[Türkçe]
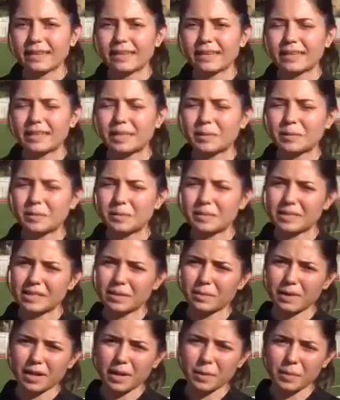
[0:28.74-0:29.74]
E,
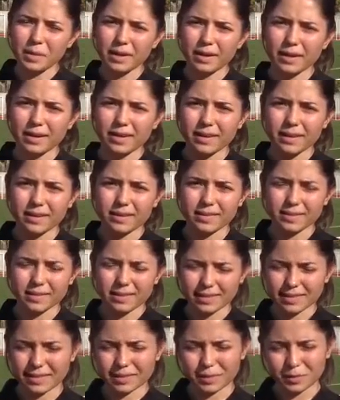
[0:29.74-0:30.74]
ekibimizle beraber aylardır
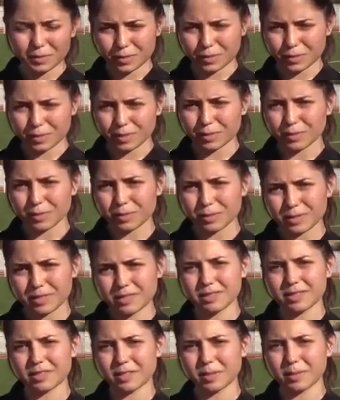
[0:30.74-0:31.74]
geceli gündüzde bunun
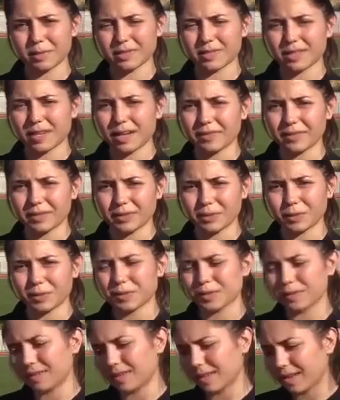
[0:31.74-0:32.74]
için çaba sarf
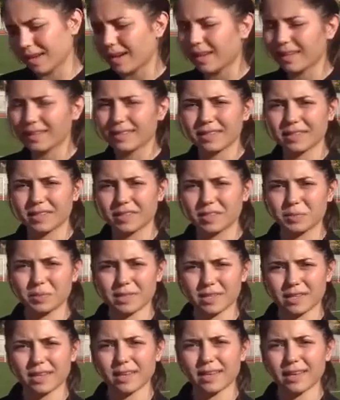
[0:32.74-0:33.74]
ediyoruz ve nihayet
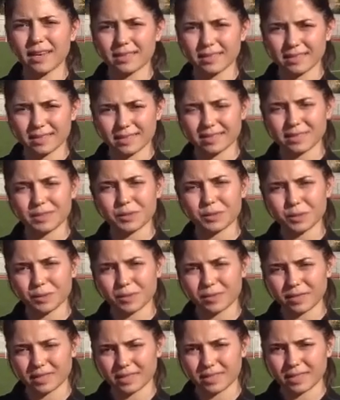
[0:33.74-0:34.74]
aracımızı ayağa diktik,
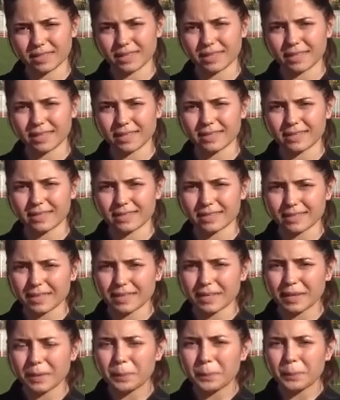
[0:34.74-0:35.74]
yürür vaziyete
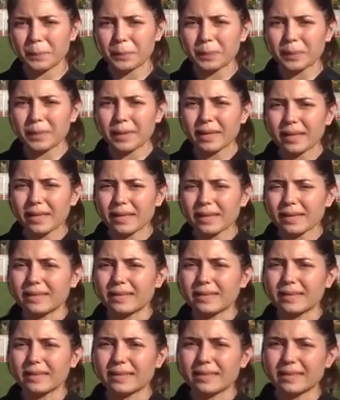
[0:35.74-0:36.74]
getirdik.
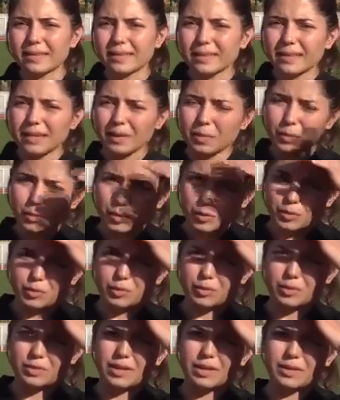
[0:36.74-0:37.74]
E,
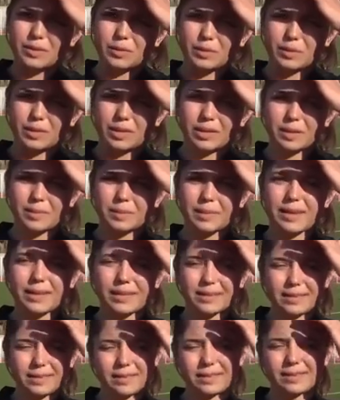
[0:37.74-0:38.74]
kabuğumuzdan tutalım
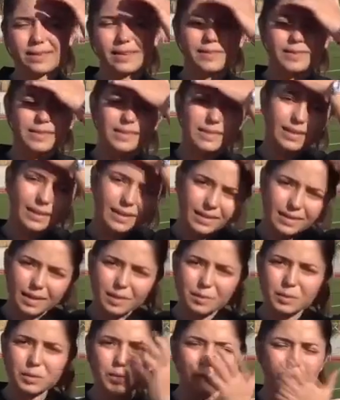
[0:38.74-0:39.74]
elektrik devresine
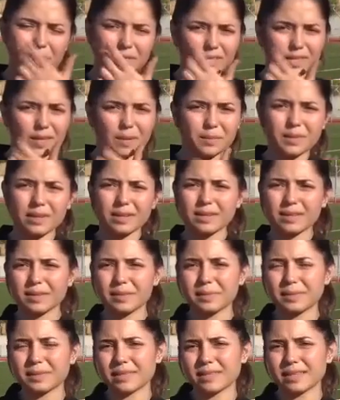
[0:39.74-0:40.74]
kadar birçok
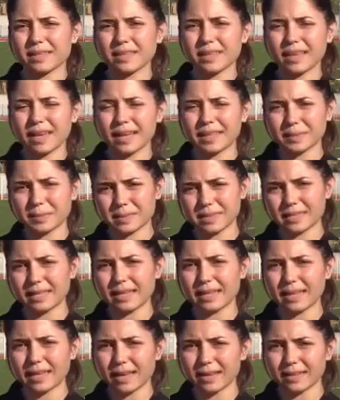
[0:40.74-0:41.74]
işlemlerde bizzat kendimiz
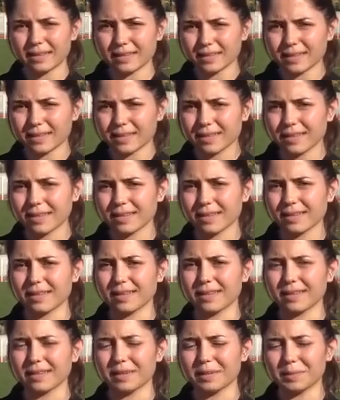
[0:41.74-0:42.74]
ilgilendik.
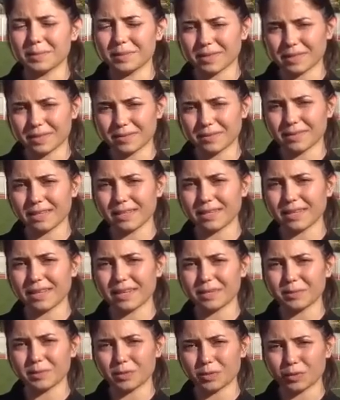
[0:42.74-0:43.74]
Ee, bizim
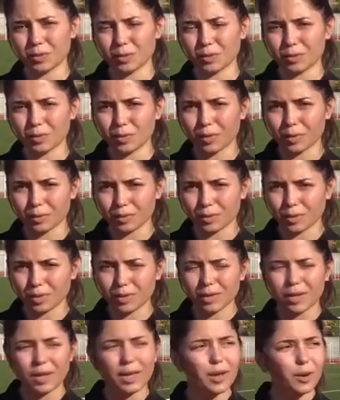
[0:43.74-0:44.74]
fikirlerimiz önde oldu.
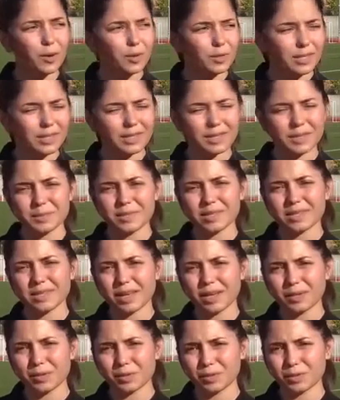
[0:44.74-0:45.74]
Hocalarımız
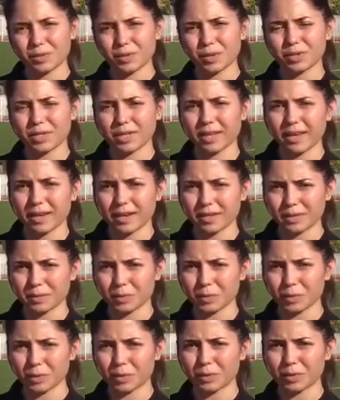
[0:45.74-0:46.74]
sağ olsun çok şey
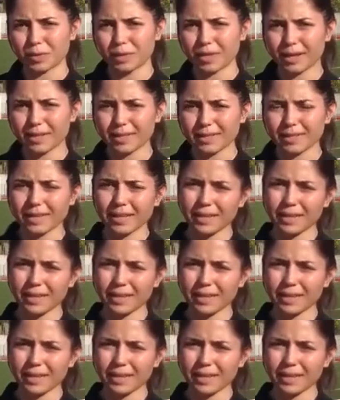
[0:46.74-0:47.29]
yardımcı oldular.